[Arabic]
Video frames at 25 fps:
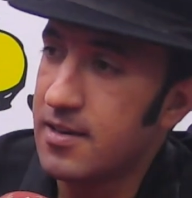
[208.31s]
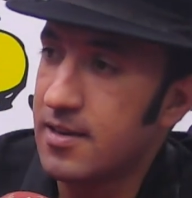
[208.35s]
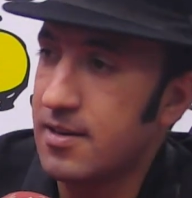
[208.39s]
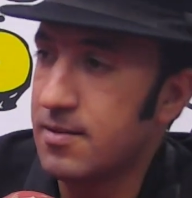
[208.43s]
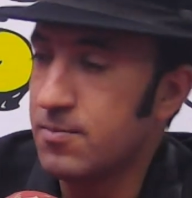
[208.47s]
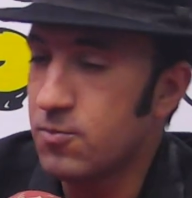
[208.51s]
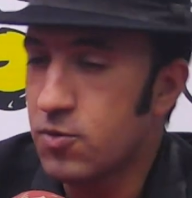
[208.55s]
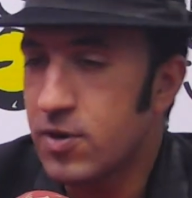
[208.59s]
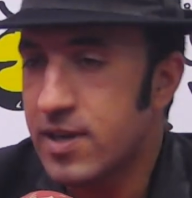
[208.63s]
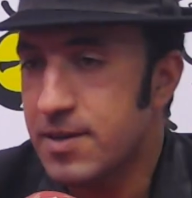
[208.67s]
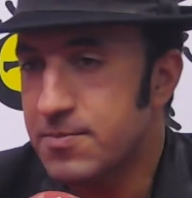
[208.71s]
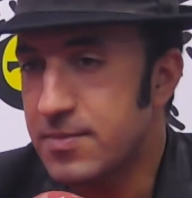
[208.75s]

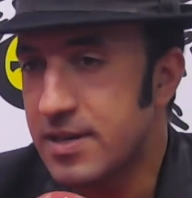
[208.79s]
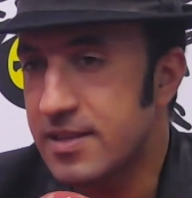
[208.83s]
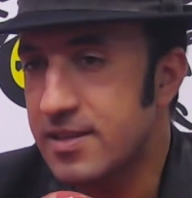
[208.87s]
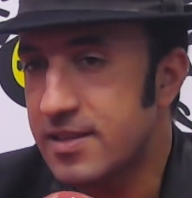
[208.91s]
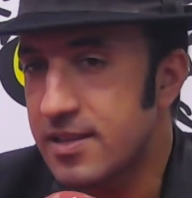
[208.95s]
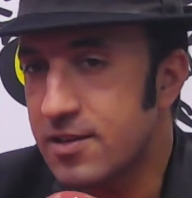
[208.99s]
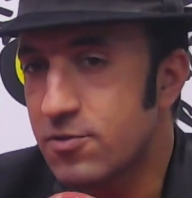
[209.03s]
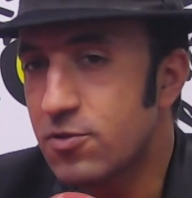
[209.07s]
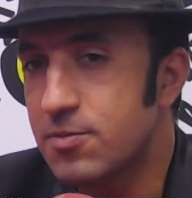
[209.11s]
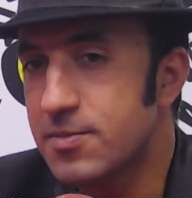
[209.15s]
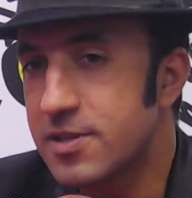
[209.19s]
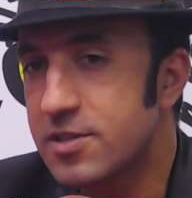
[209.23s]
المهم
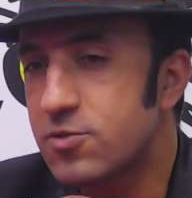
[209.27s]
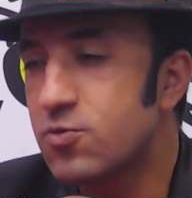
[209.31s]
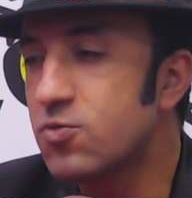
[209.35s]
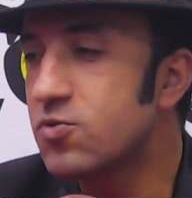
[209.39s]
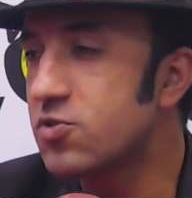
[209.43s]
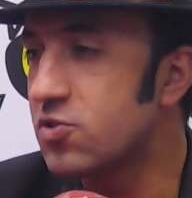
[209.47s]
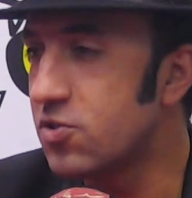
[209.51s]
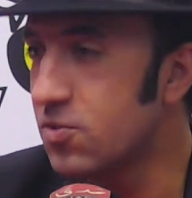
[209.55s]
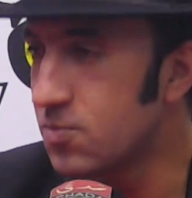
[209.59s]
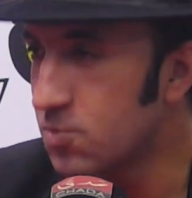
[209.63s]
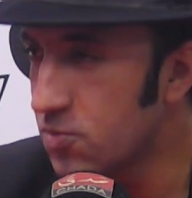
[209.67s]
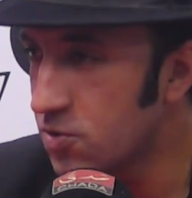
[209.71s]
عندي هو ما
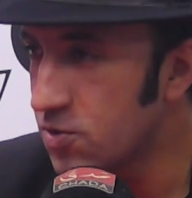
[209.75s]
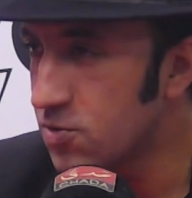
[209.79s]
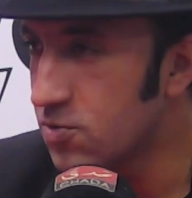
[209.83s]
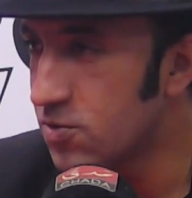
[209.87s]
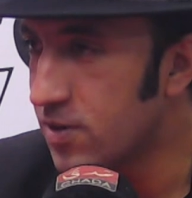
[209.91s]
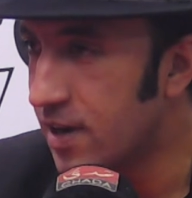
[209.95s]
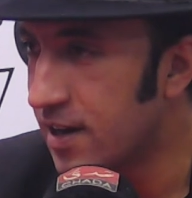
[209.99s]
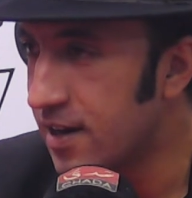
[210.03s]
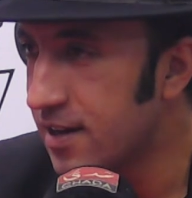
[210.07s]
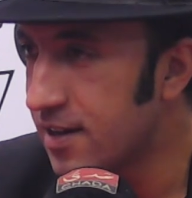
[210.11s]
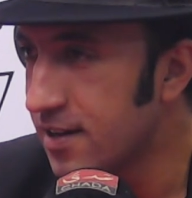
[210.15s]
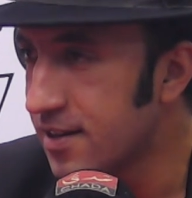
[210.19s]
تكونش
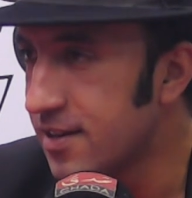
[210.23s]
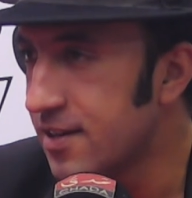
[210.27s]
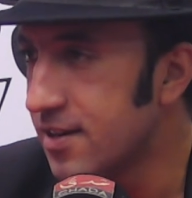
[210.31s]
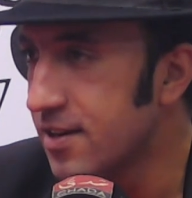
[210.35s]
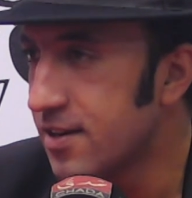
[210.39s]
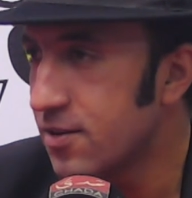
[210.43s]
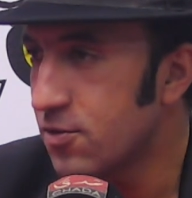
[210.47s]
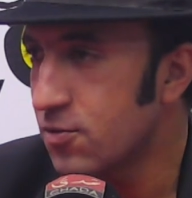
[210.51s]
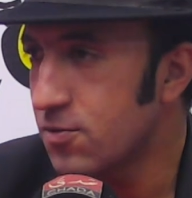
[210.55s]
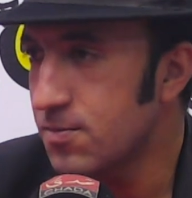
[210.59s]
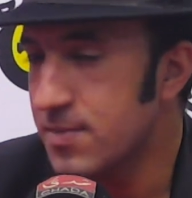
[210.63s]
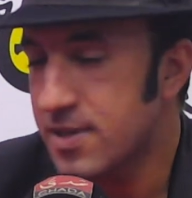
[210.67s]
الميوعه
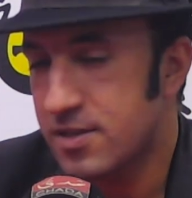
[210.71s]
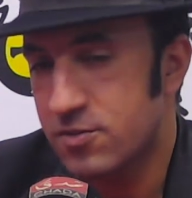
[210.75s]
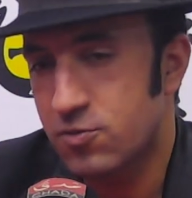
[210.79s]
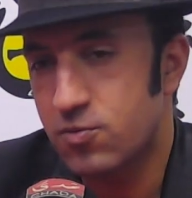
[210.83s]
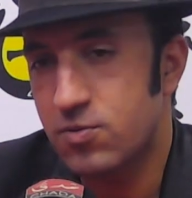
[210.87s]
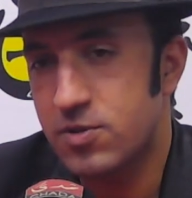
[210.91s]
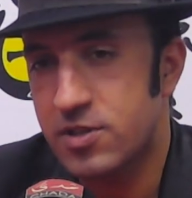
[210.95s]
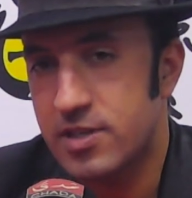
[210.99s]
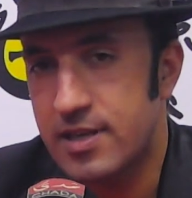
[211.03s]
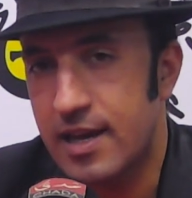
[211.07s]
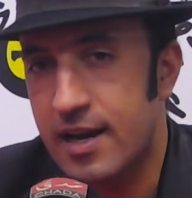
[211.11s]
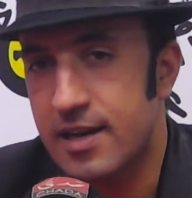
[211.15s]
وما
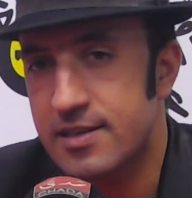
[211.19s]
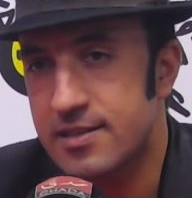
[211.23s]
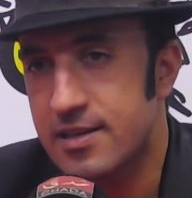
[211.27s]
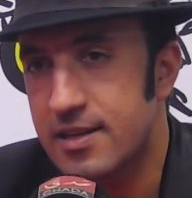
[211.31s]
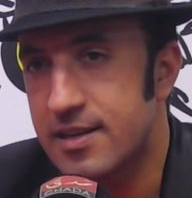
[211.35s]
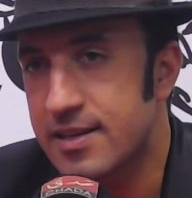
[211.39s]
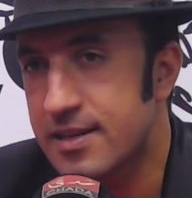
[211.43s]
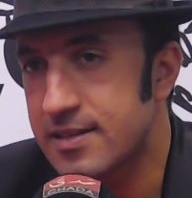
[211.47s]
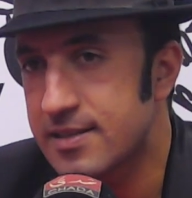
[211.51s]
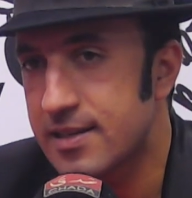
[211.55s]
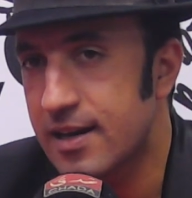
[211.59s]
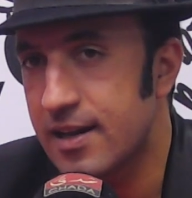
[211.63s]
تكونش شي حاجه
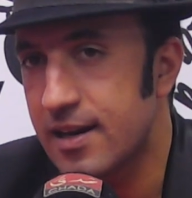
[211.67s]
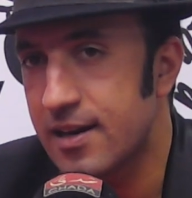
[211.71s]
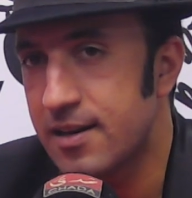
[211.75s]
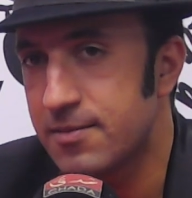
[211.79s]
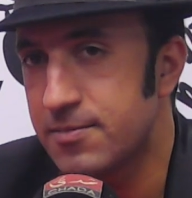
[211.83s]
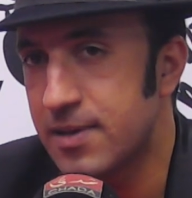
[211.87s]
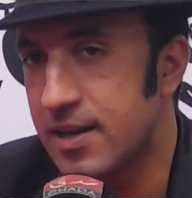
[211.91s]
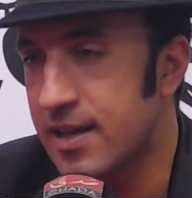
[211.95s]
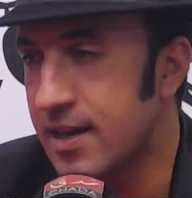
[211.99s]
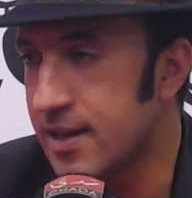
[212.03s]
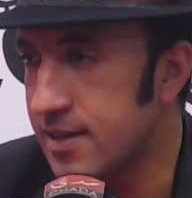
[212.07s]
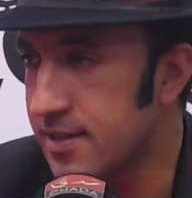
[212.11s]
اللي كتخلل
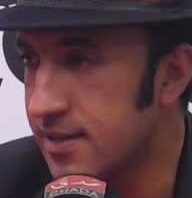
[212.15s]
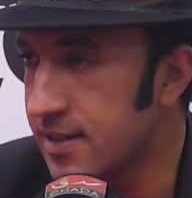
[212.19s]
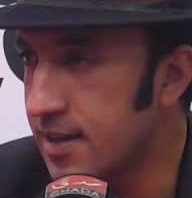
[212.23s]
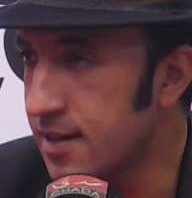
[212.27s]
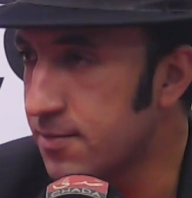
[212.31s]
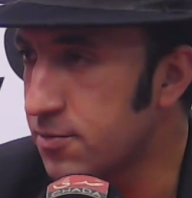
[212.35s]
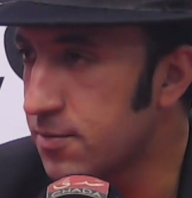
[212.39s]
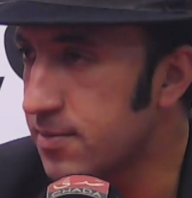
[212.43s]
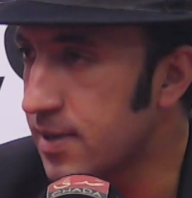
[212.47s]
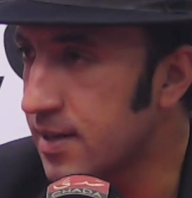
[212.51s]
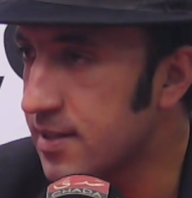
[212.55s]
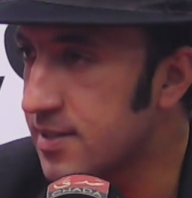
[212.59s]

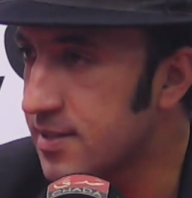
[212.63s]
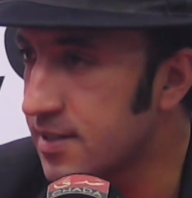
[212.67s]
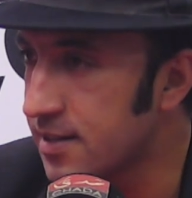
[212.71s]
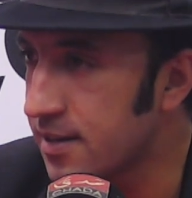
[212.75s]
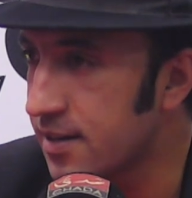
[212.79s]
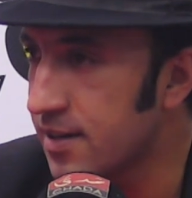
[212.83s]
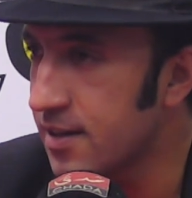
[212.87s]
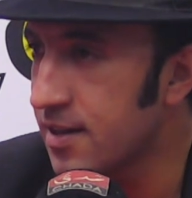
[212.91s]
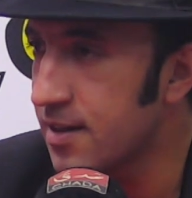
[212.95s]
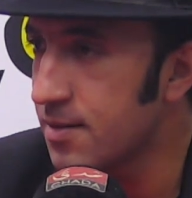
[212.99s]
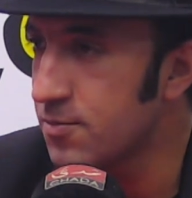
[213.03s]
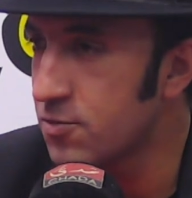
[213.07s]
بالاداب
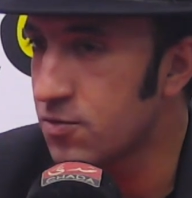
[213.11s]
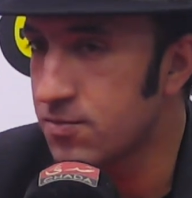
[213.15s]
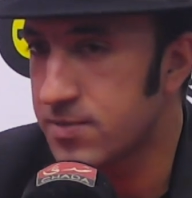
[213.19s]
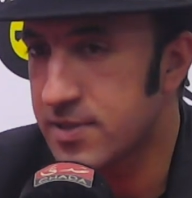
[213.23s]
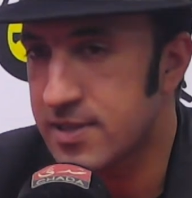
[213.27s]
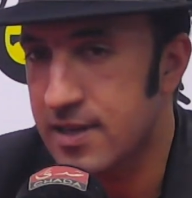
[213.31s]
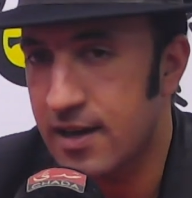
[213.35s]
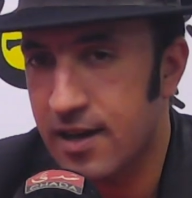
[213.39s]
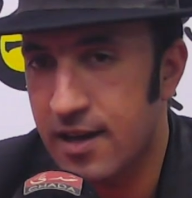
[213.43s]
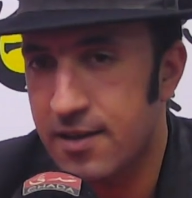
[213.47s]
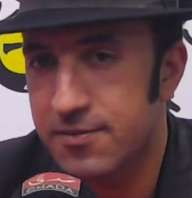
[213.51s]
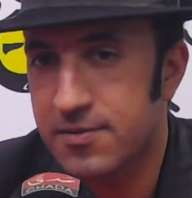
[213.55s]
وبالاحترام
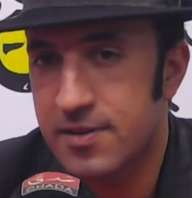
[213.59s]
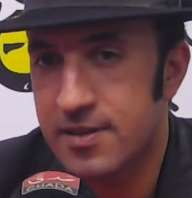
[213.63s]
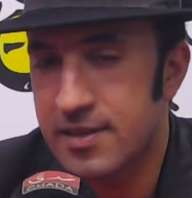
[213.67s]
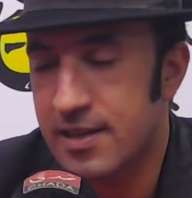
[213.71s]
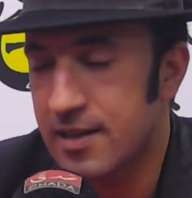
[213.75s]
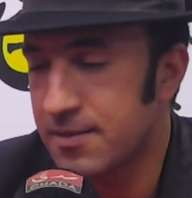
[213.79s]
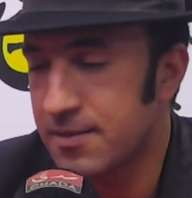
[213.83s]
وبالثقافه ديال